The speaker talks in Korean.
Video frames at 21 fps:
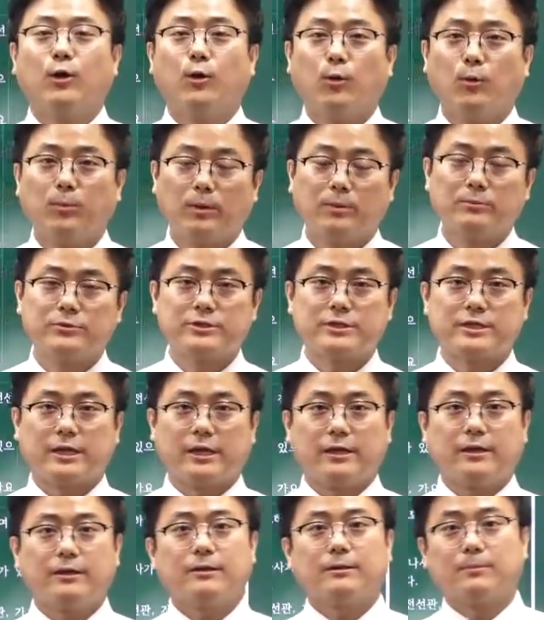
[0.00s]
5번
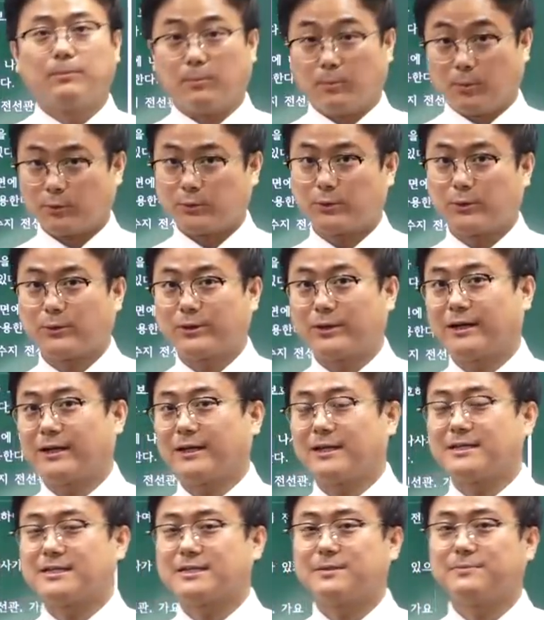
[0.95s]
문제 보도록
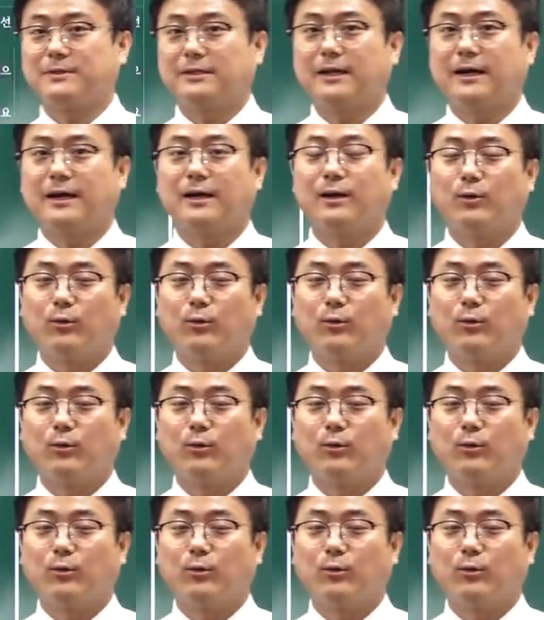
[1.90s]
하겠습니다.